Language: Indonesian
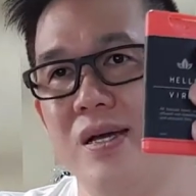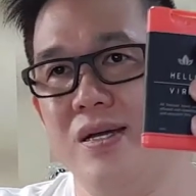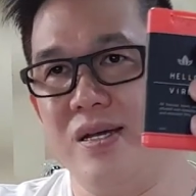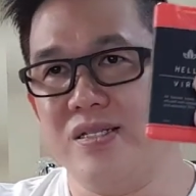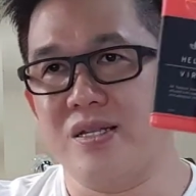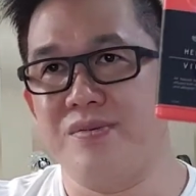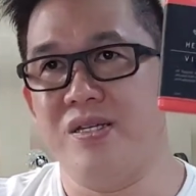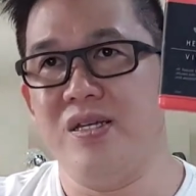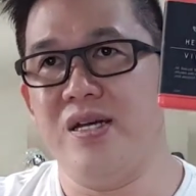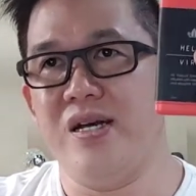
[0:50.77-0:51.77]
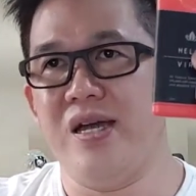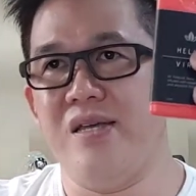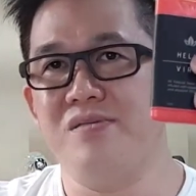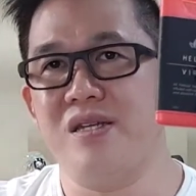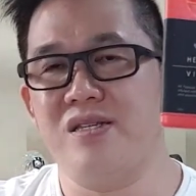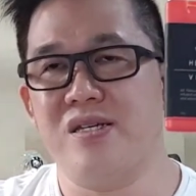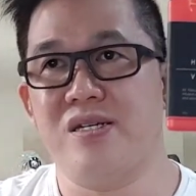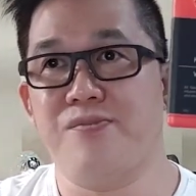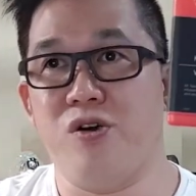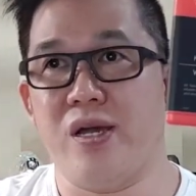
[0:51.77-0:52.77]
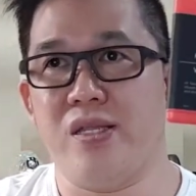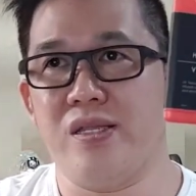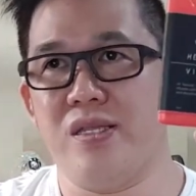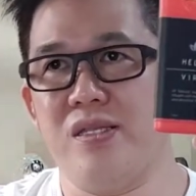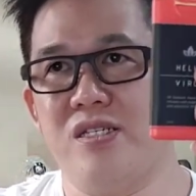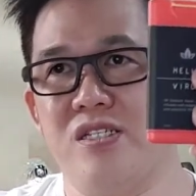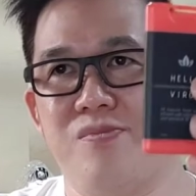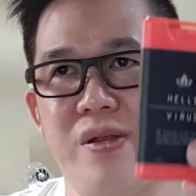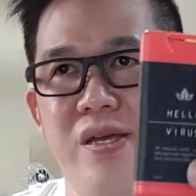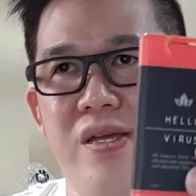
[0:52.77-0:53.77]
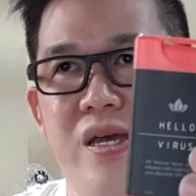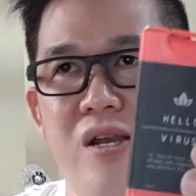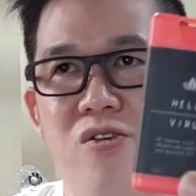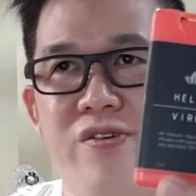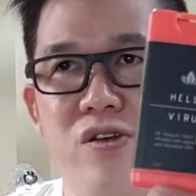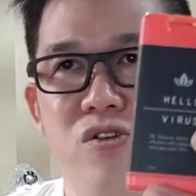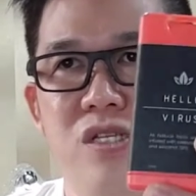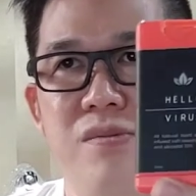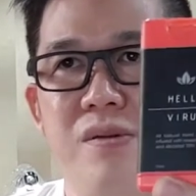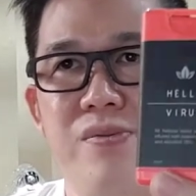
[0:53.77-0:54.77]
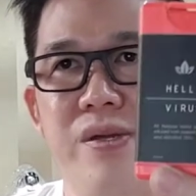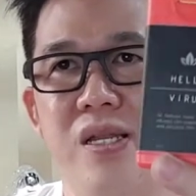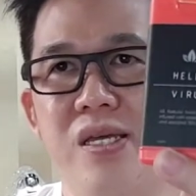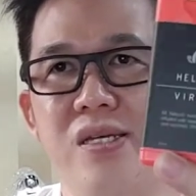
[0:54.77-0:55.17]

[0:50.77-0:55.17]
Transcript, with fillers: deskripsinya hand sanitizer pocket spray hello virus 500 ml